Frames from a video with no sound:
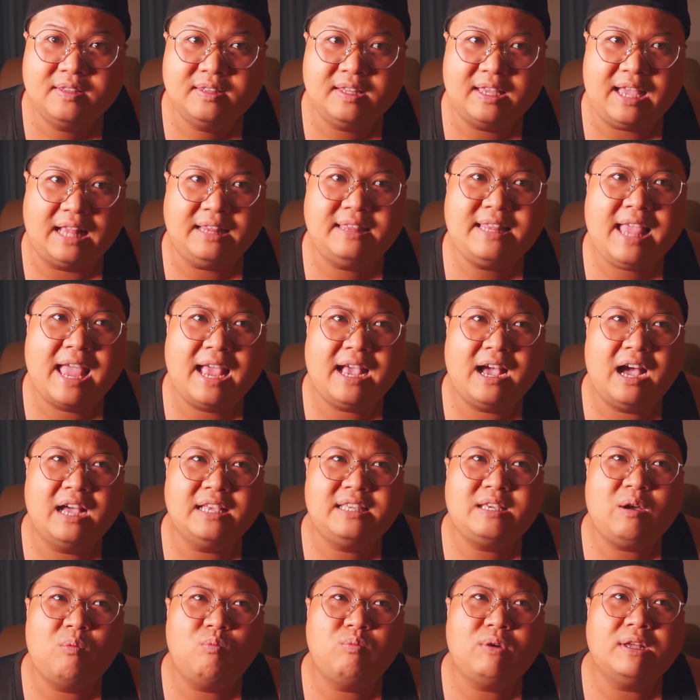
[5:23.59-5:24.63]
thì ảnh đang ở
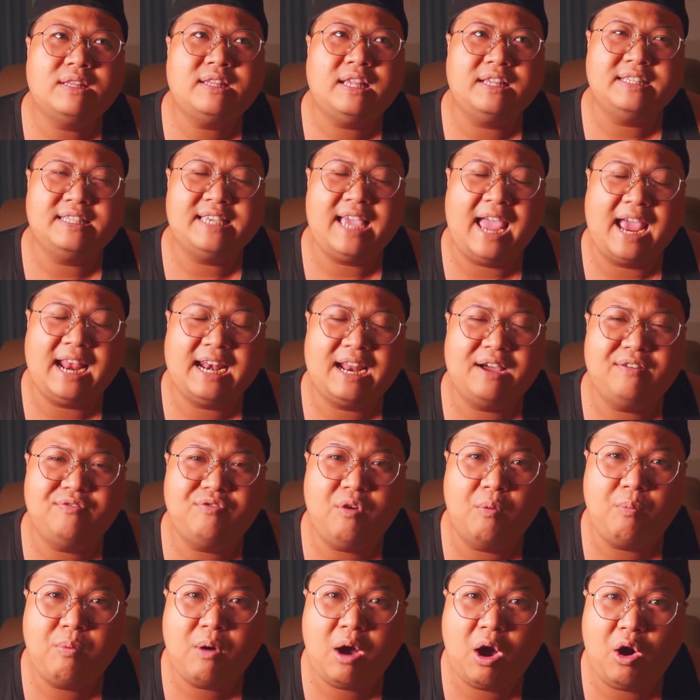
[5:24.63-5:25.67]
trong cái tình trạng là
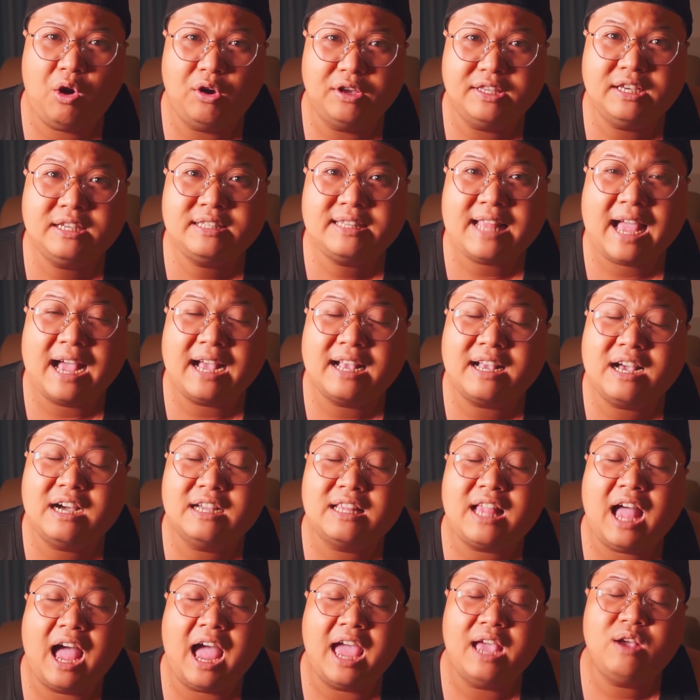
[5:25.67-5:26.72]
phục hồi chức năng cơ
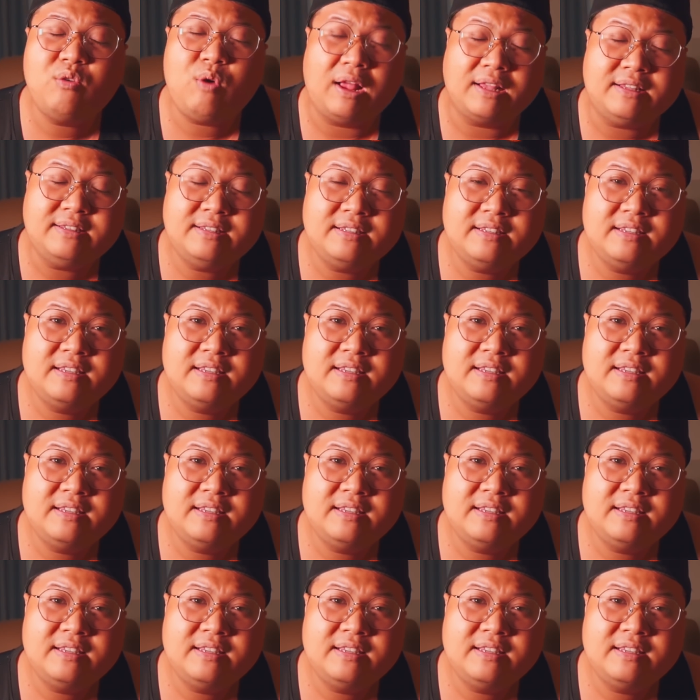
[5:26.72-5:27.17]
thể của ảnh